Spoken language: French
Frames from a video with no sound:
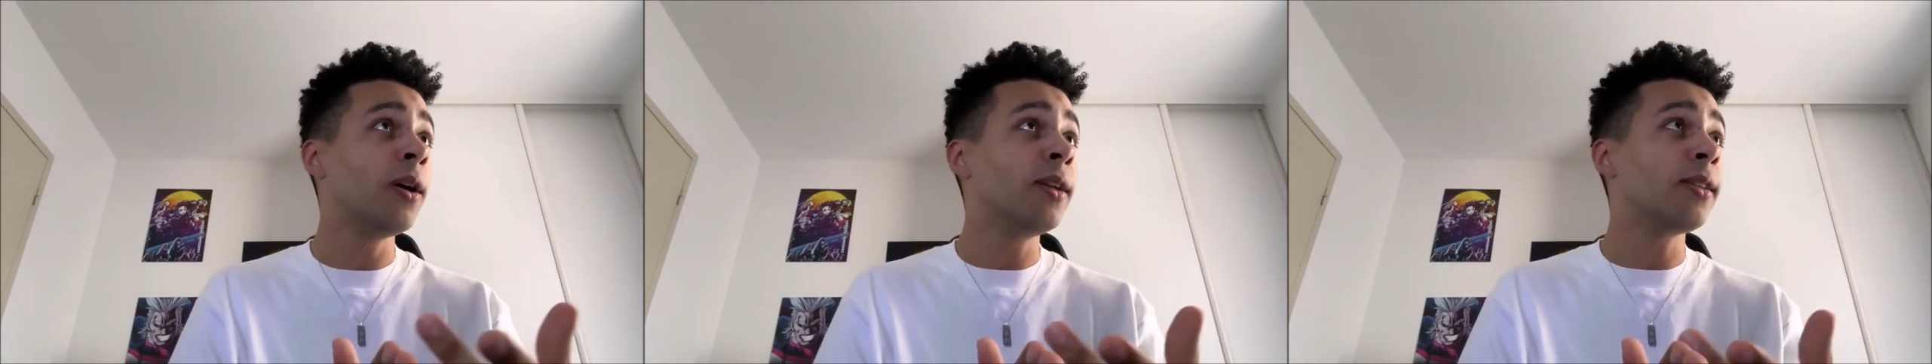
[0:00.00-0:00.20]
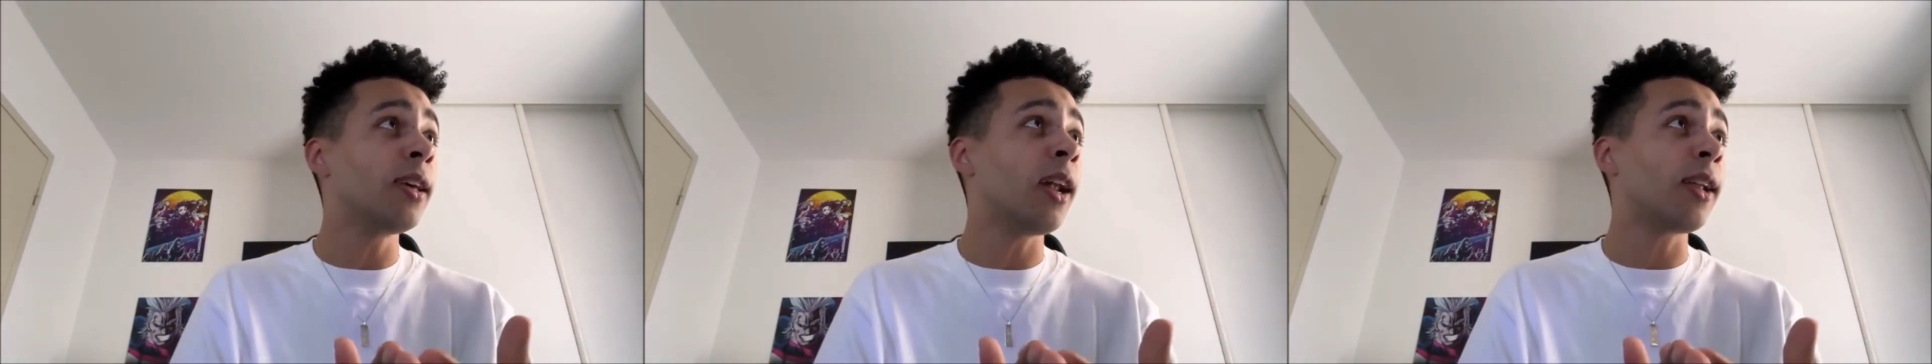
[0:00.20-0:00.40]

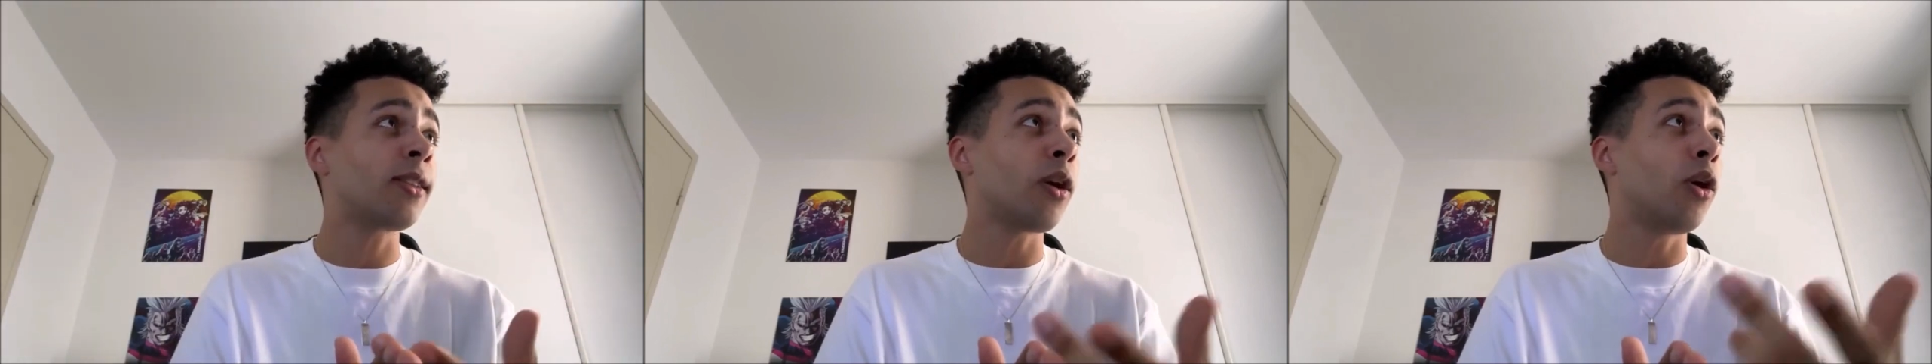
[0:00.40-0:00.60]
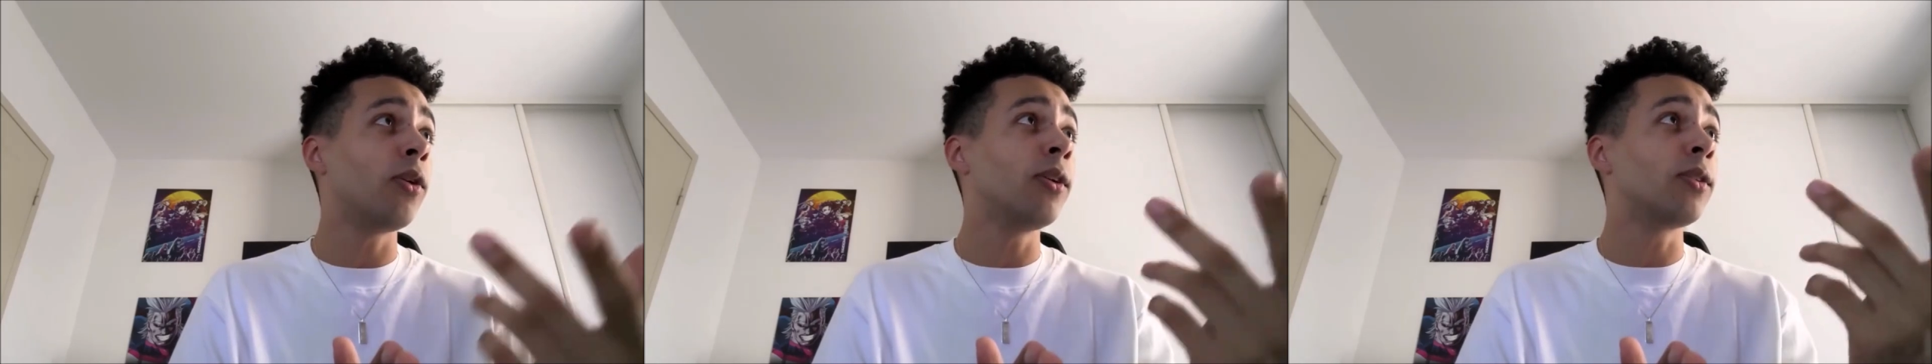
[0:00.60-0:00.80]
T'es là, t'es
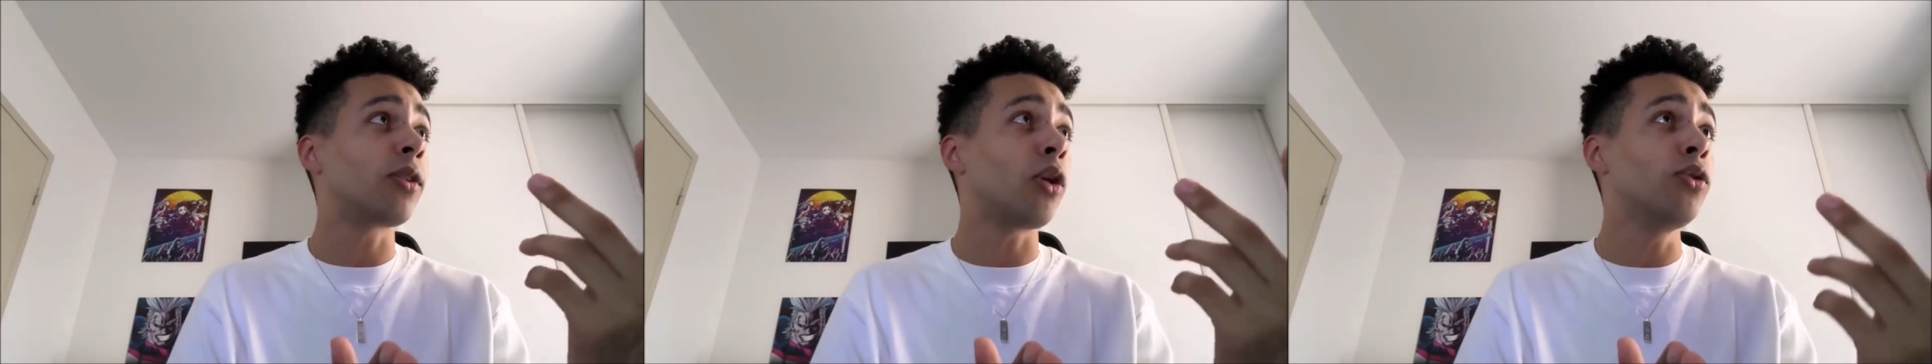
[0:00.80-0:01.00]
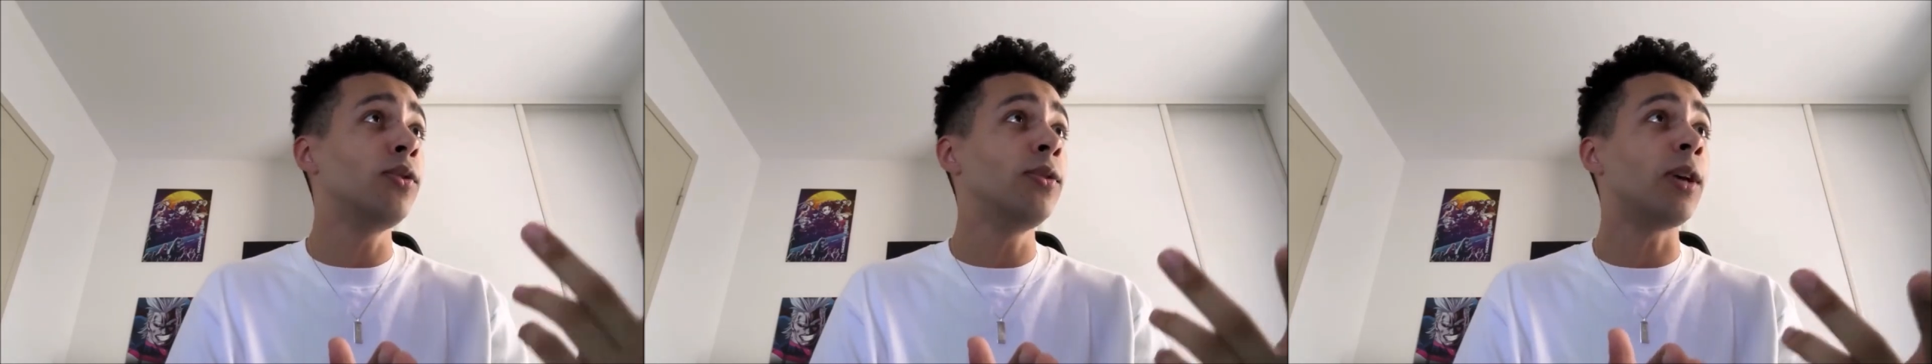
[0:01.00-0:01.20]
en,
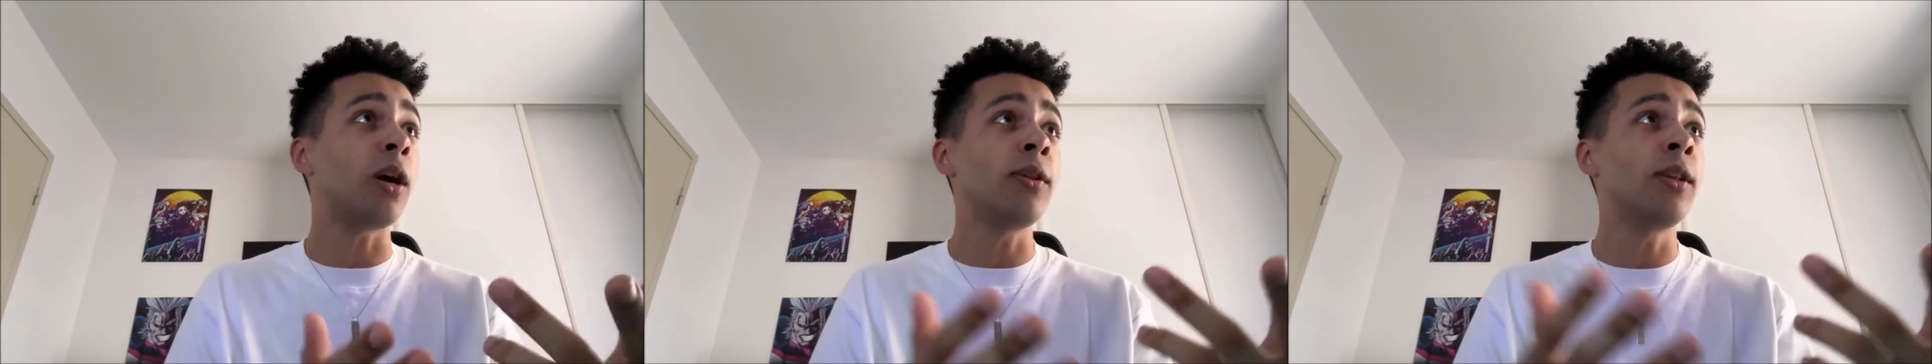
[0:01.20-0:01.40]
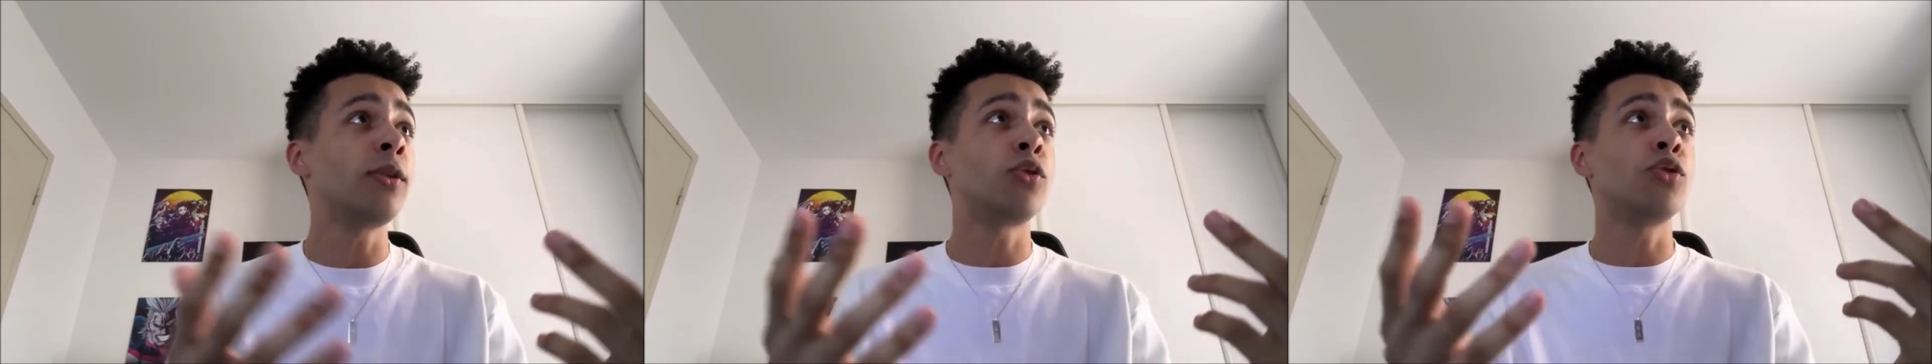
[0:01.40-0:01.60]

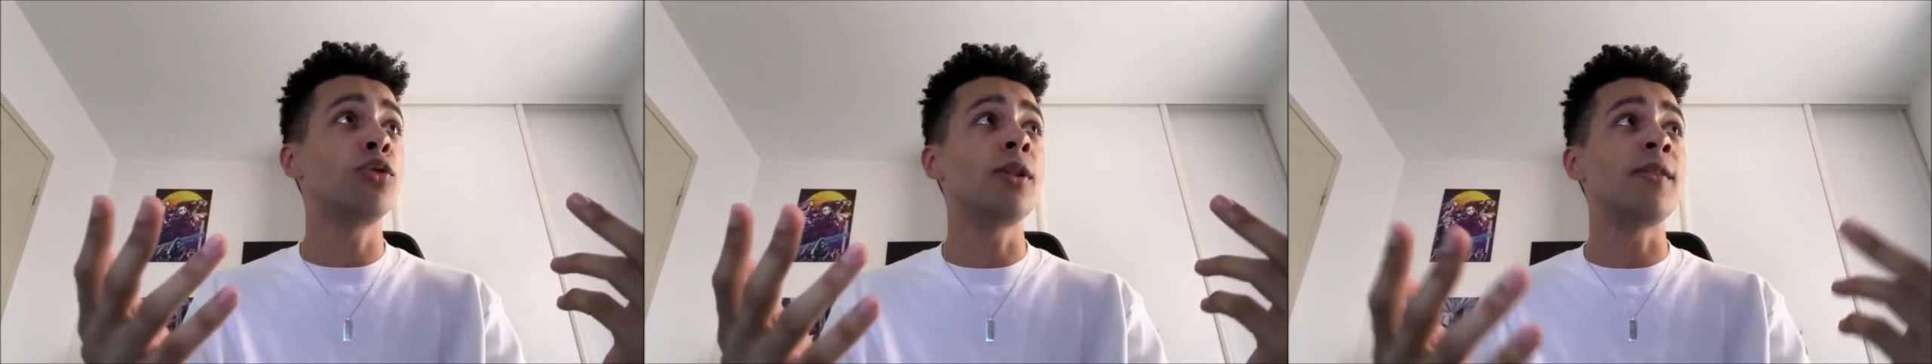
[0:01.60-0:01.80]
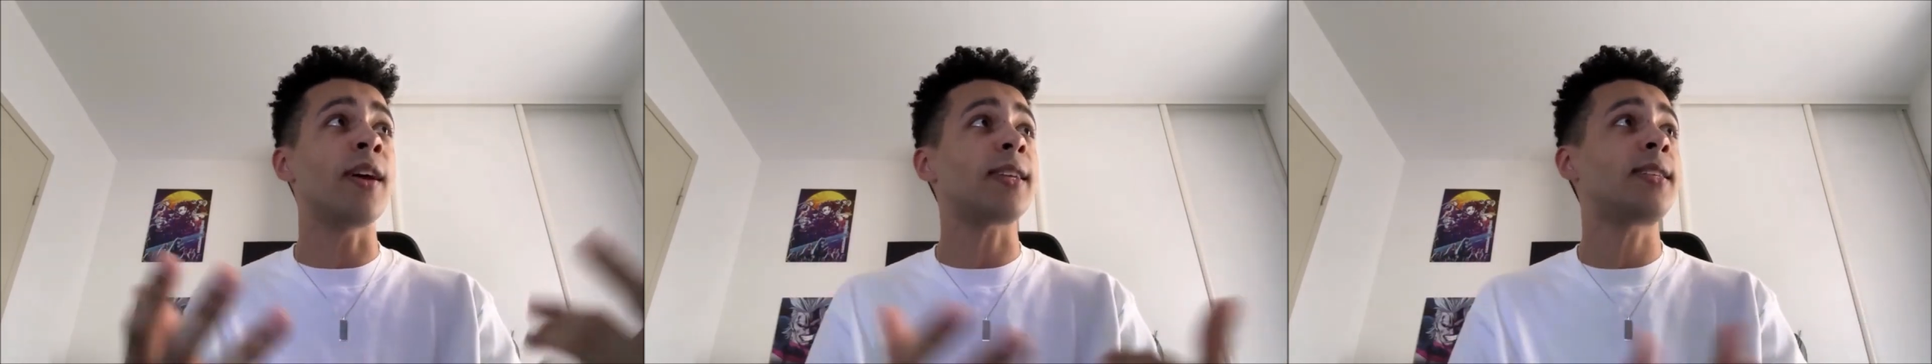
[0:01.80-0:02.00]
en, études
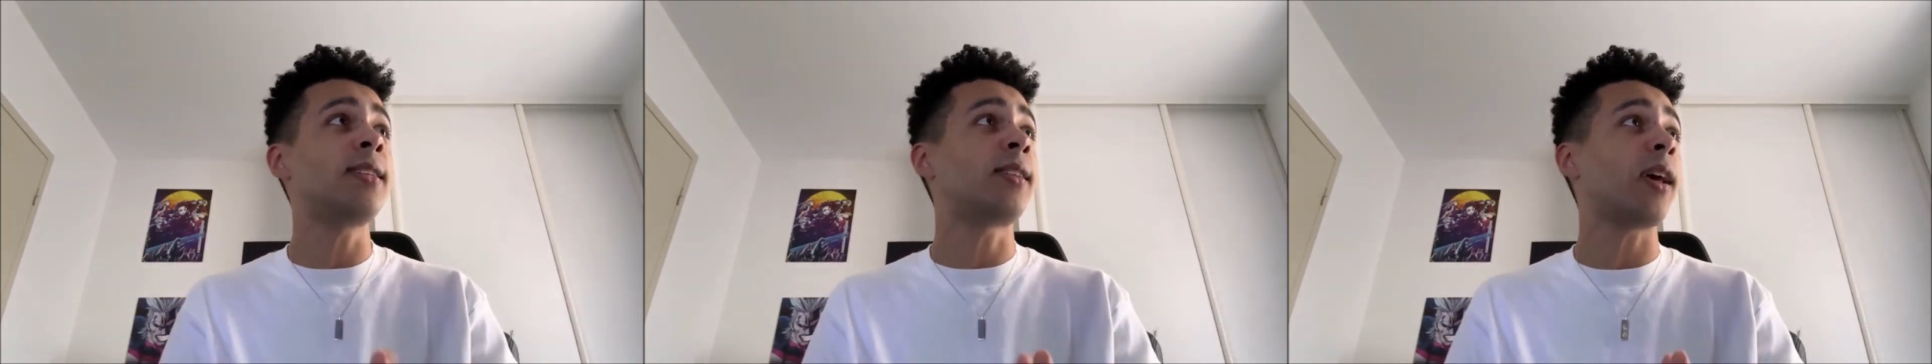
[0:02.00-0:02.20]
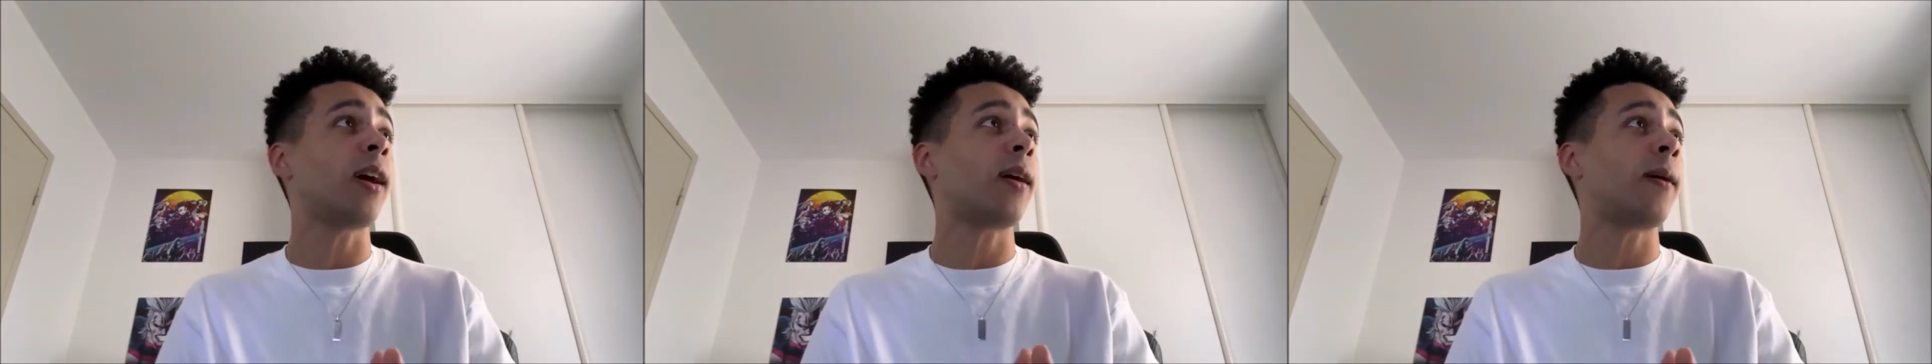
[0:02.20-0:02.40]

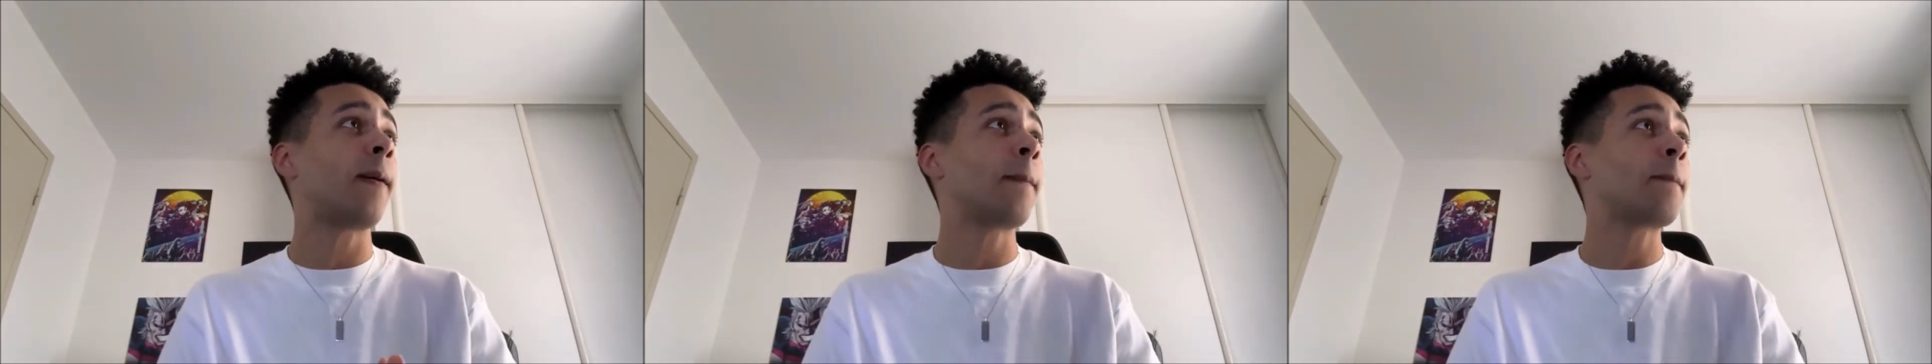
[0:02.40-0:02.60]
universitaires.